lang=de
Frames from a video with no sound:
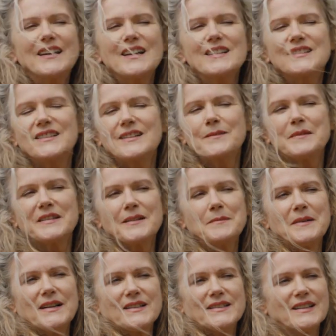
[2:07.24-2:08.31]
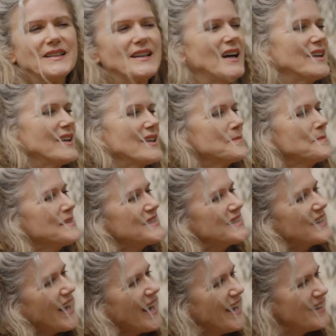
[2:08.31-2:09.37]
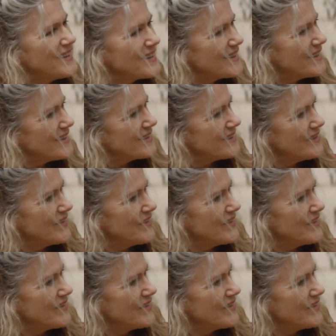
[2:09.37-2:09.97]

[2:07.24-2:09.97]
Das liebe ich am Alter, dass man sich endlich